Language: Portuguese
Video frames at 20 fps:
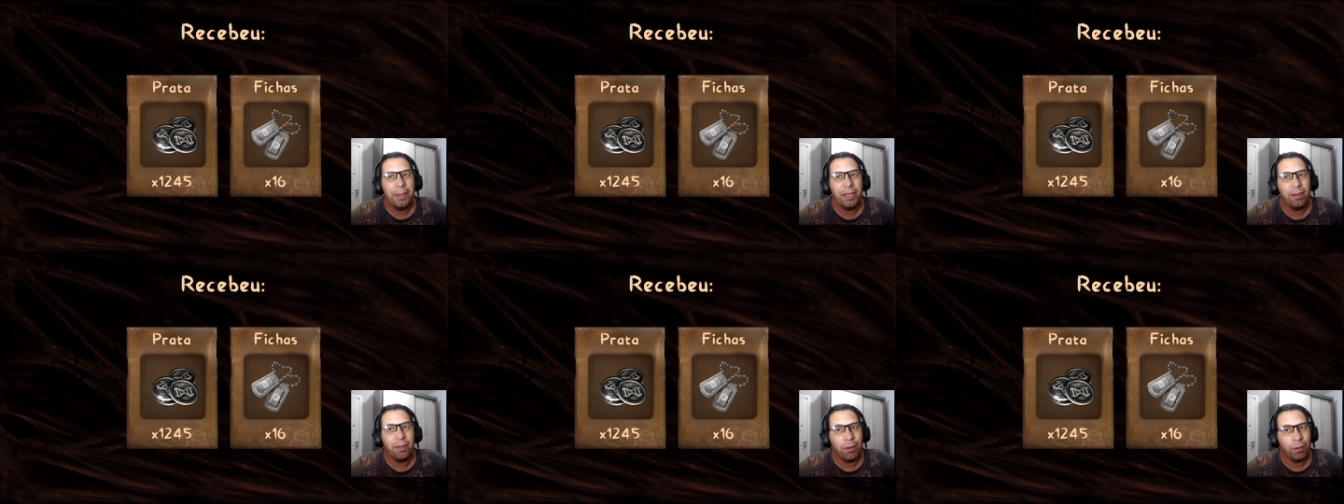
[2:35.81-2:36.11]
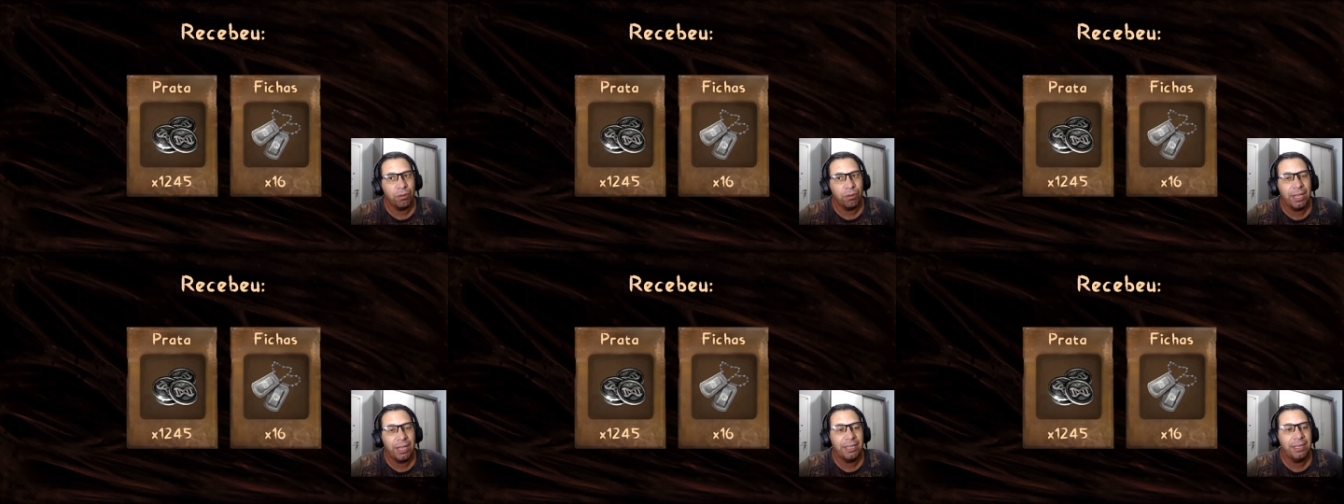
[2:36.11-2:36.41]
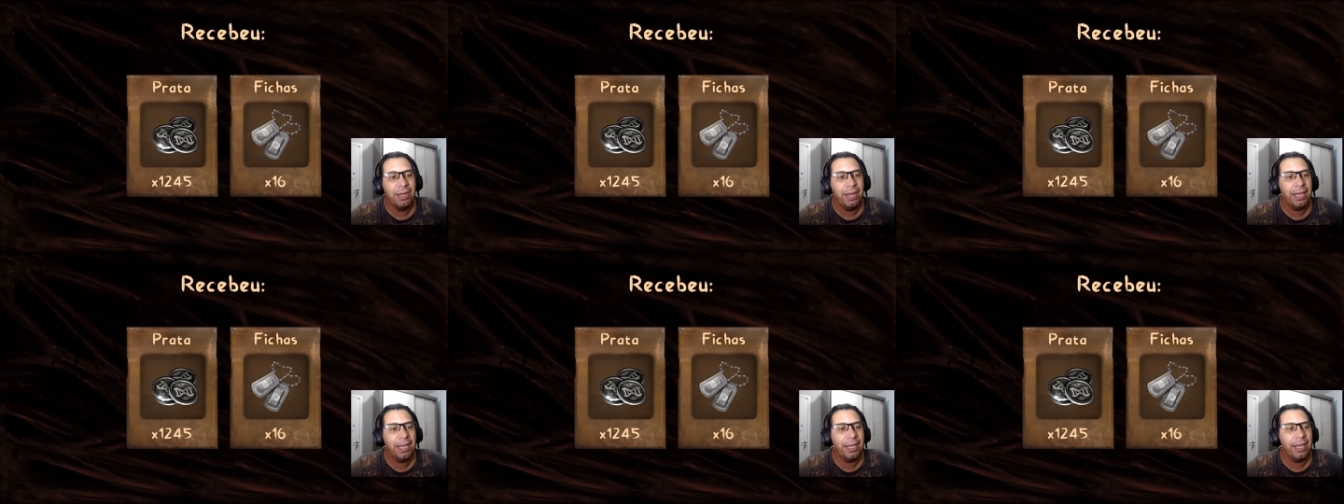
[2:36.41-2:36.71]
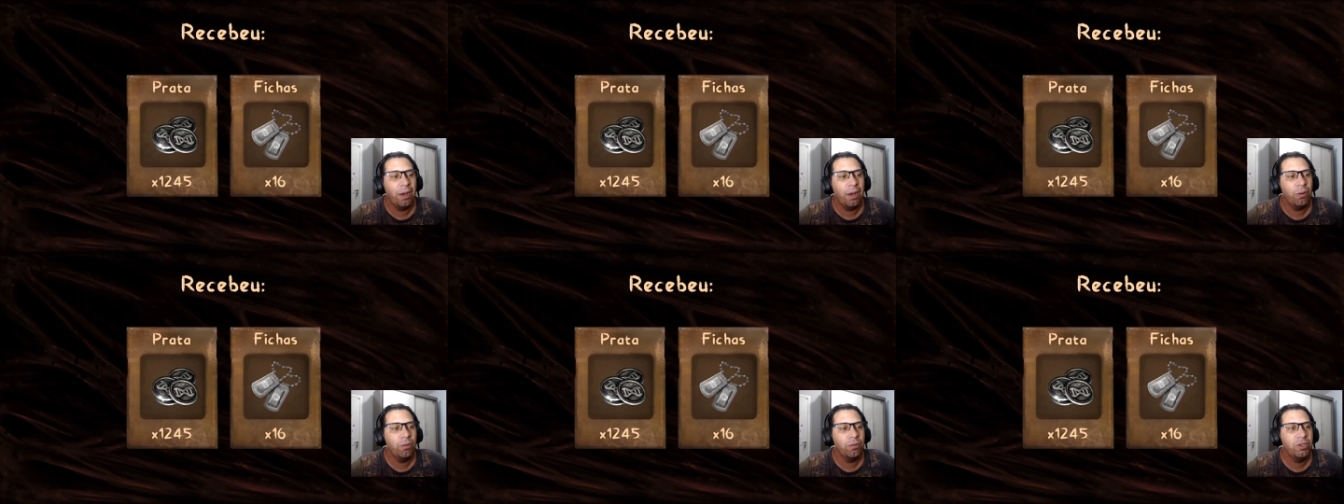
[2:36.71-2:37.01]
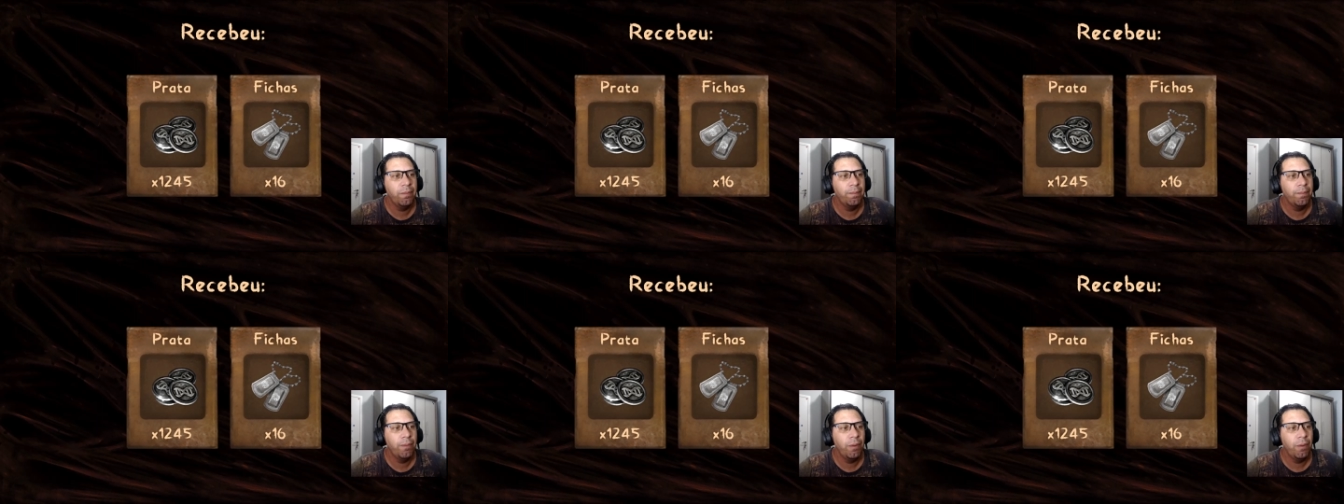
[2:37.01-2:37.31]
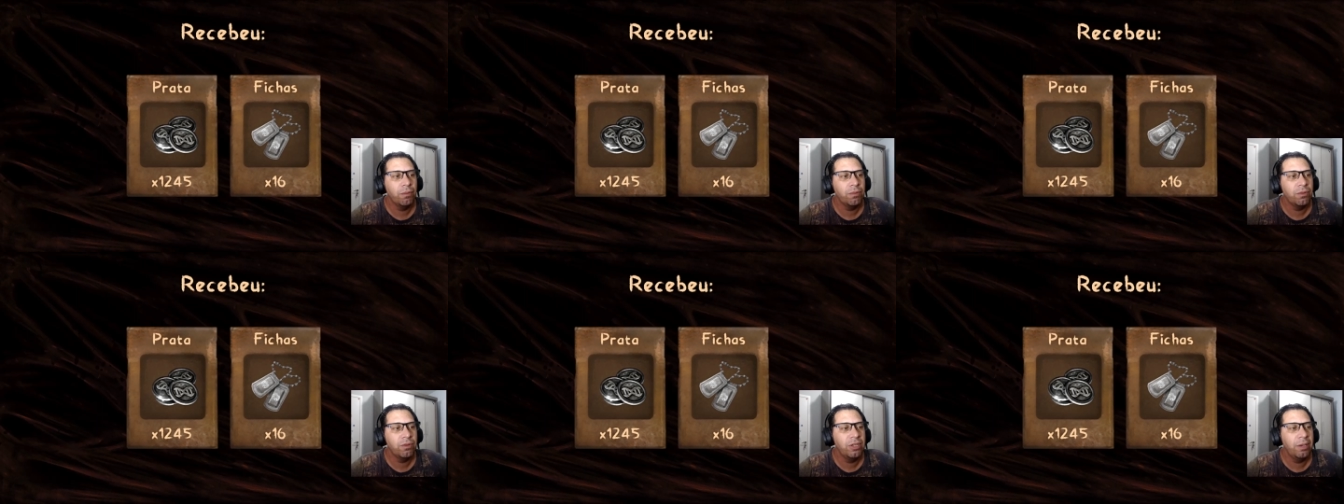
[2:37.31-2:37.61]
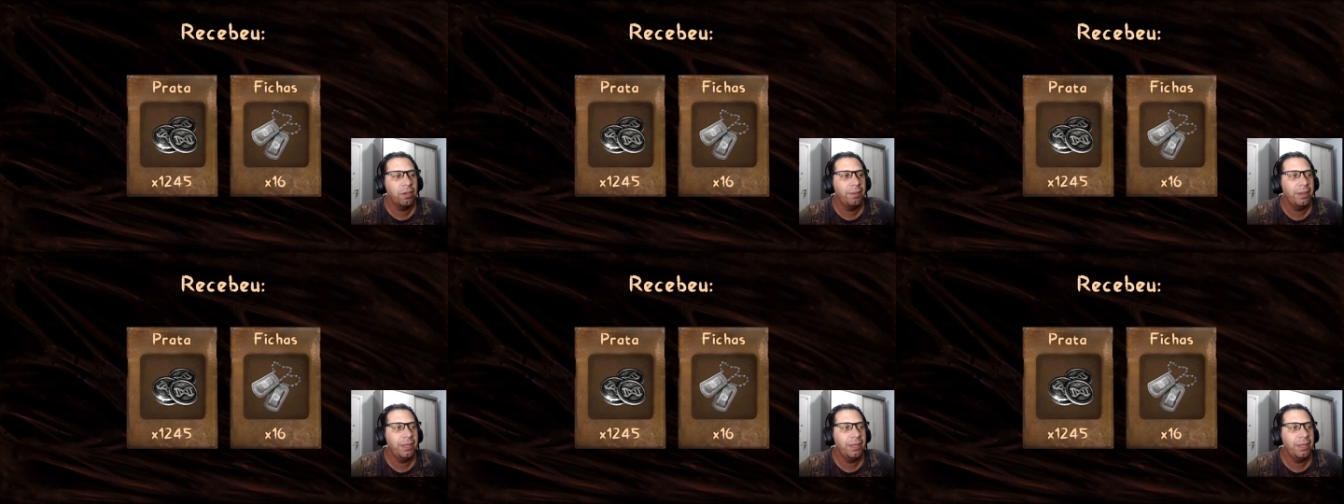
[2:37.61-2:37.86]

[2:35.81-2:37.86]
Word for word: pegar uma quantidade legal de pontos